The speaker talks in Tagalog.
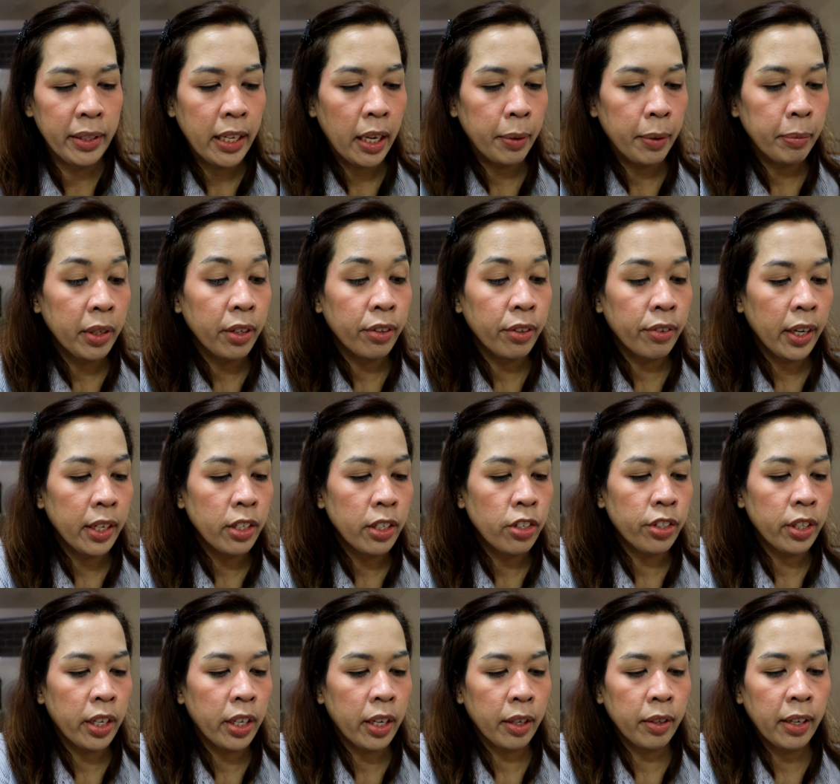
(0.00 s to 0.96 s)
madaming red
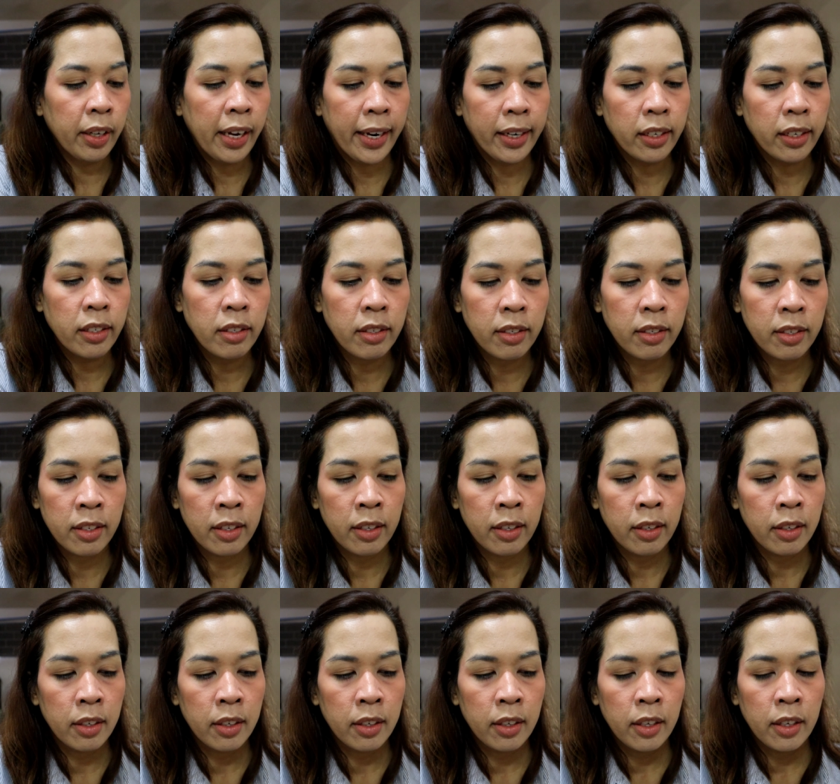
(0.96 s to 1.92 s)
siya, guys.
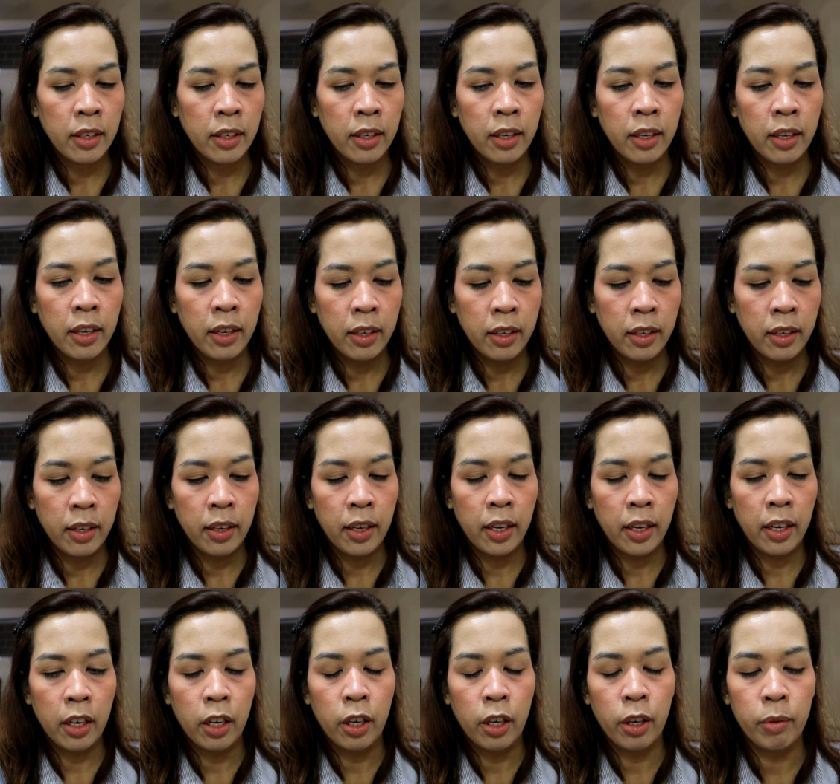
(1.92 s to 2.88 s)

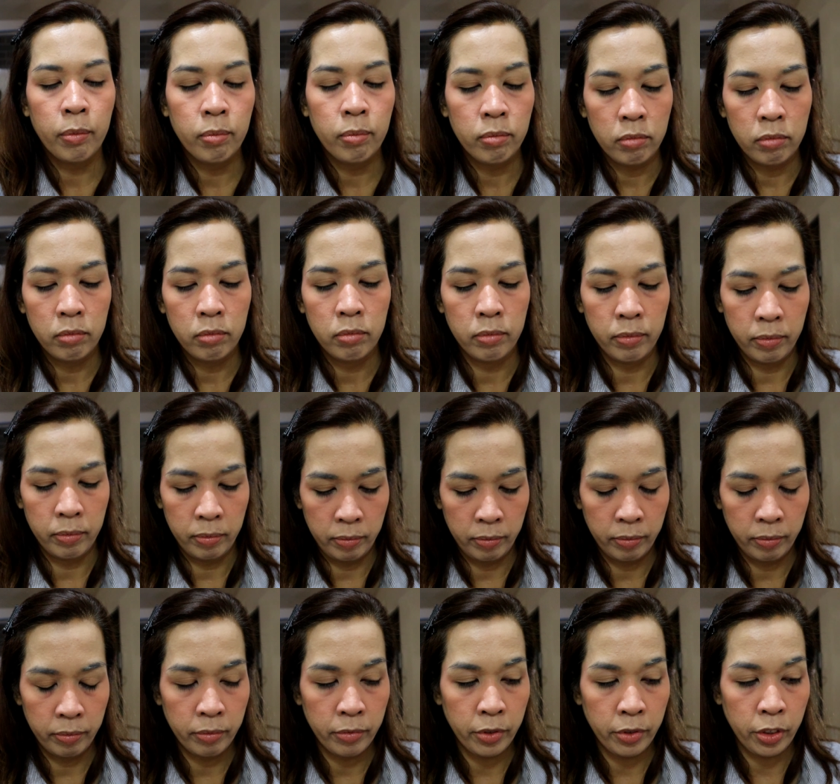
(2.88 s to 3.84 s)
Um,
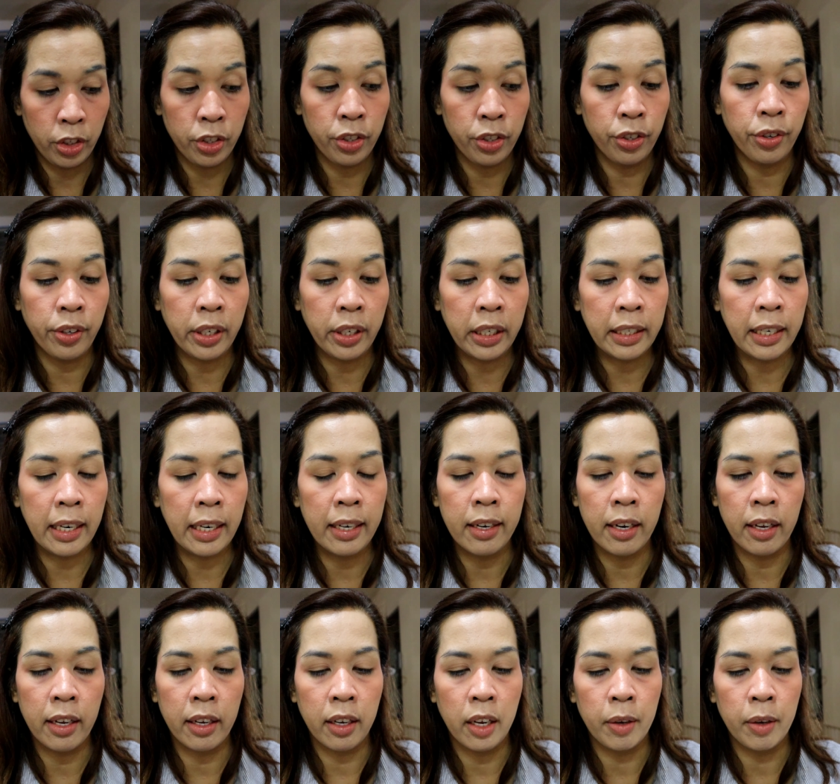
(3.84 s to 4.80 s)
yung green na
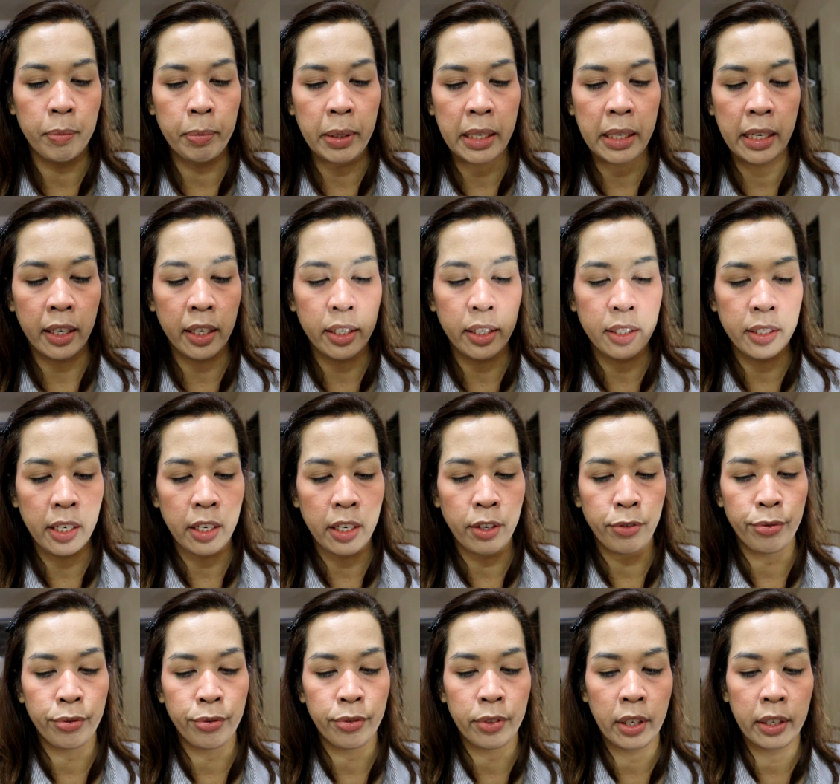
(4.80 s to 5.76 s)
lang ang
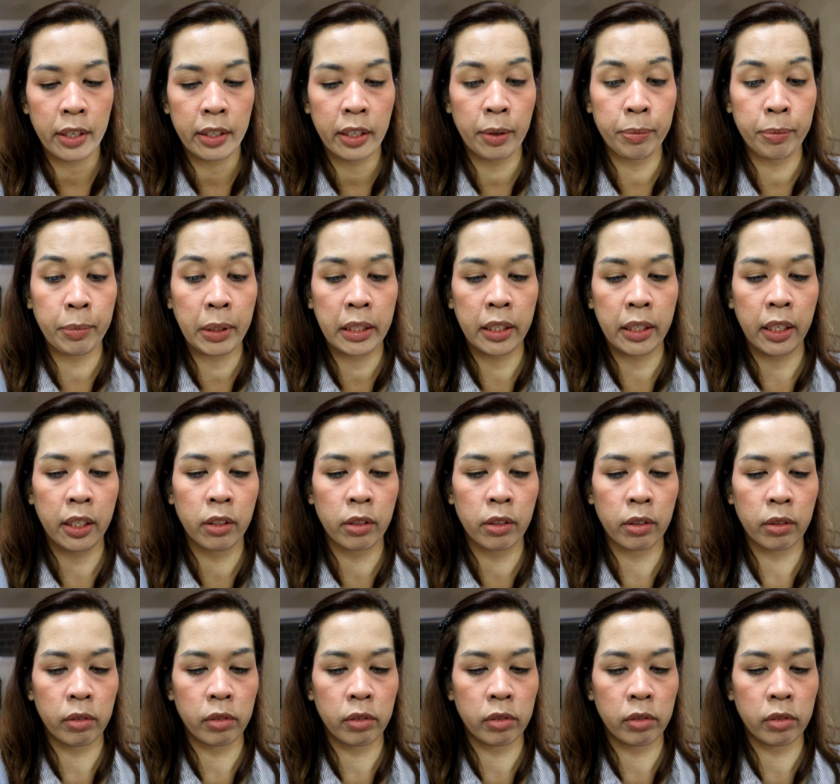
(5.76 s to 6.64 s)
pinaka-safe na gamitin